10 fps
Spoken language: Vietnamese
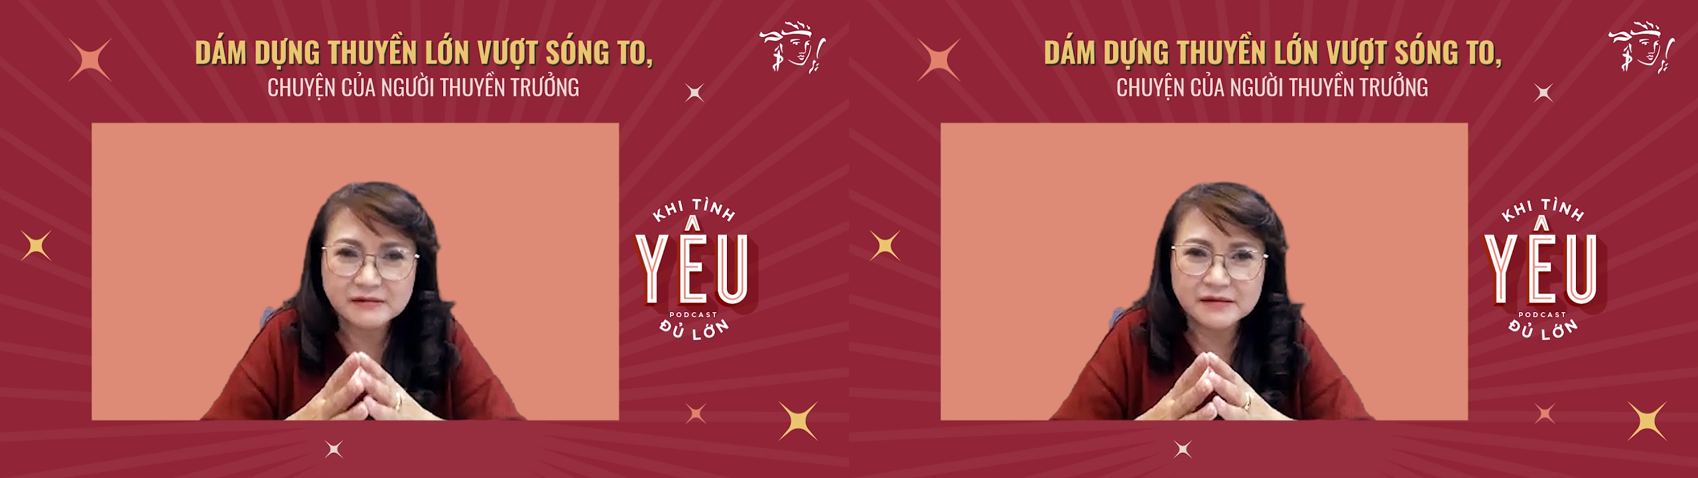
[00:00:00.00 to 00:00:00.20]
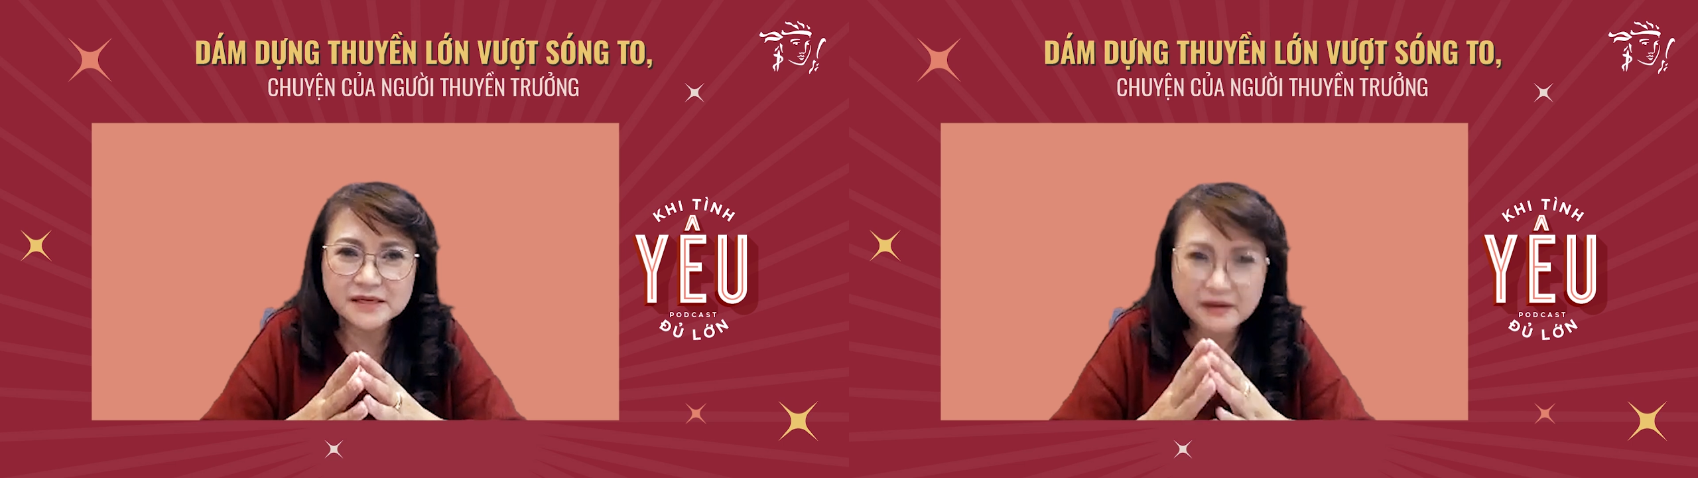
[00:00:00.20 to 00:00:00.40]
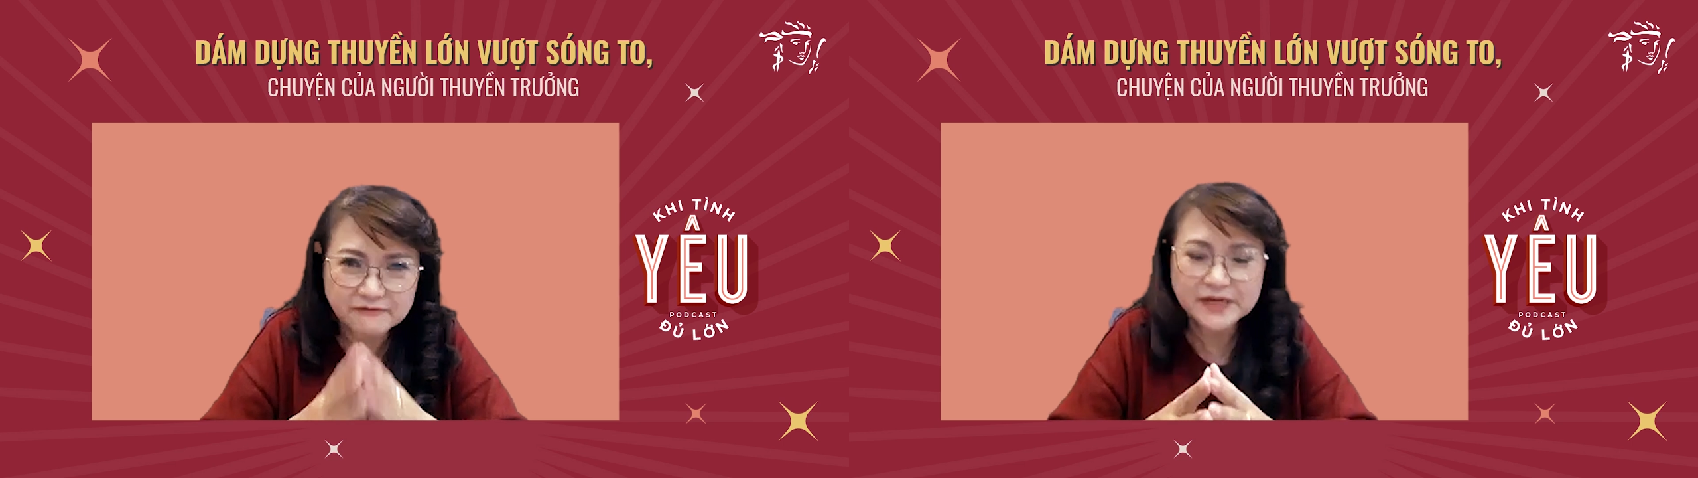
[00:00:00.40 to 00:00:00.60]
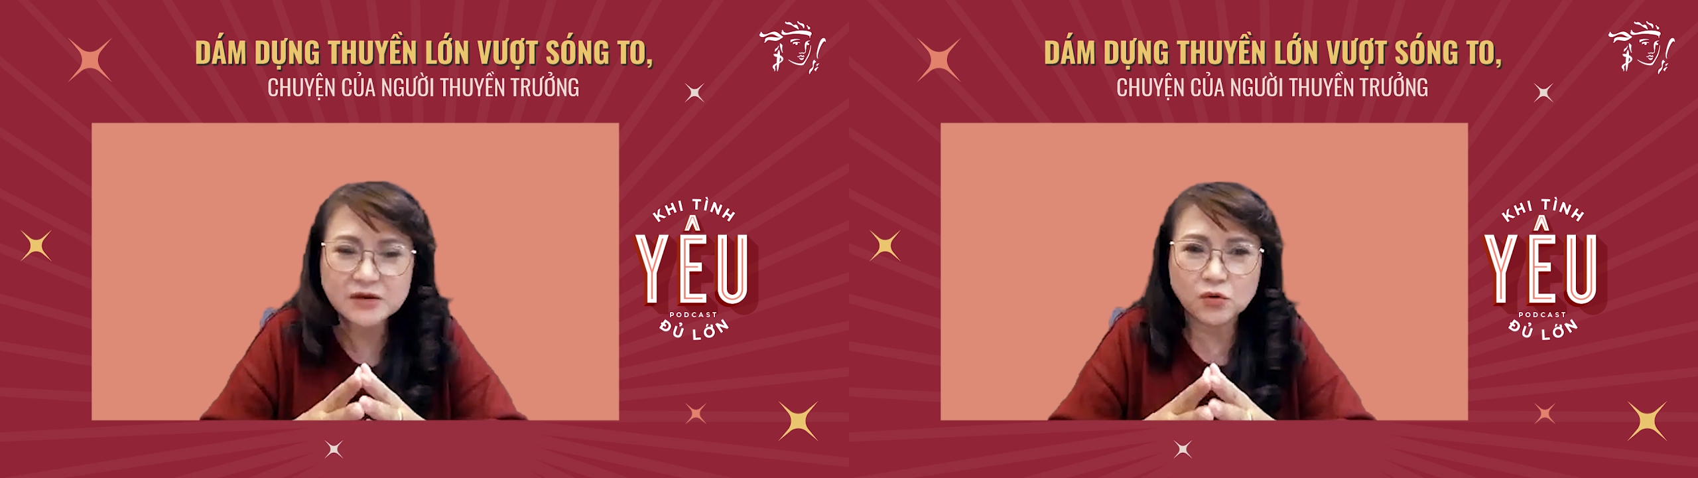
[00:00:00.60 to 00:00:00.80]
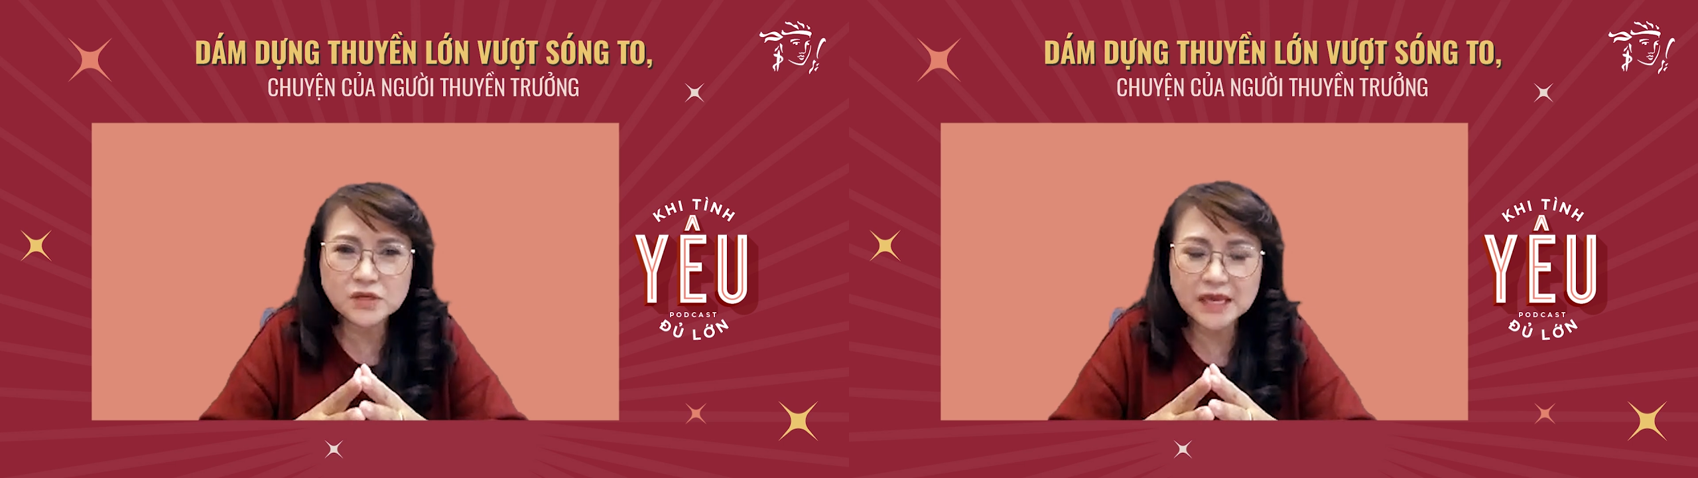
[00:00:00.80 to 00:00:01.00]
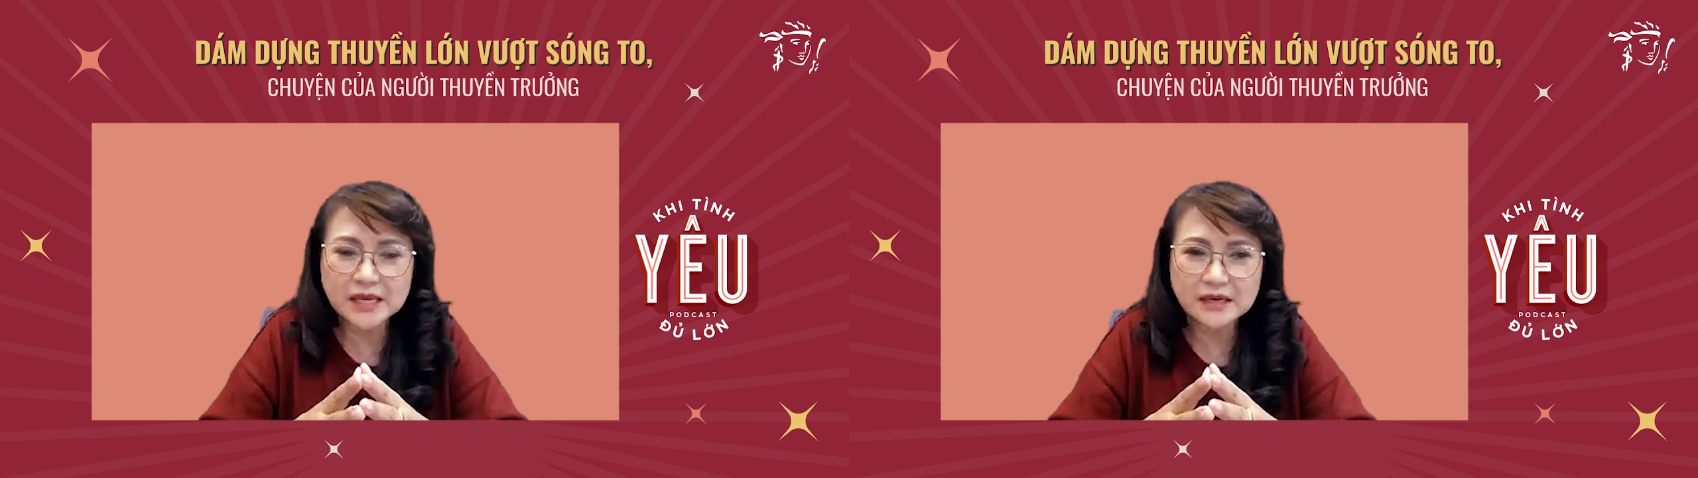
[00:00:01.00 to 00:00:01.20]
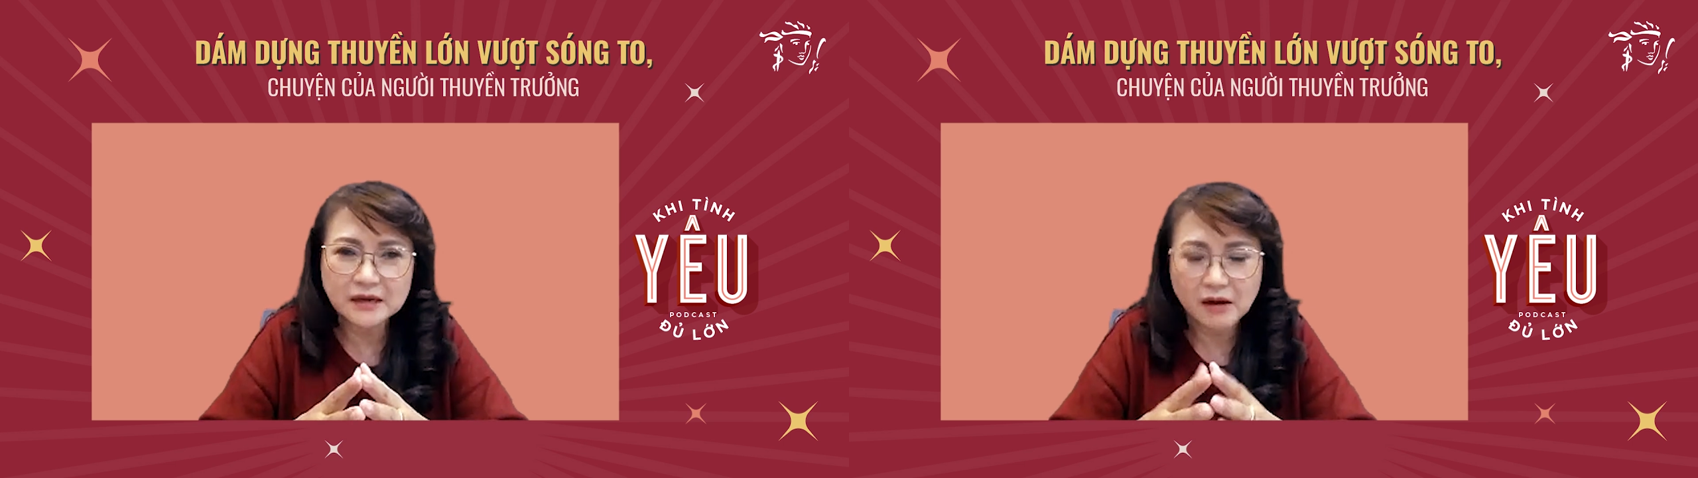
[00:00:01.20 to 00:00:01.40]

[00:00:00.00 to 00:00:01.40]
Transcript: người nhân viên của chị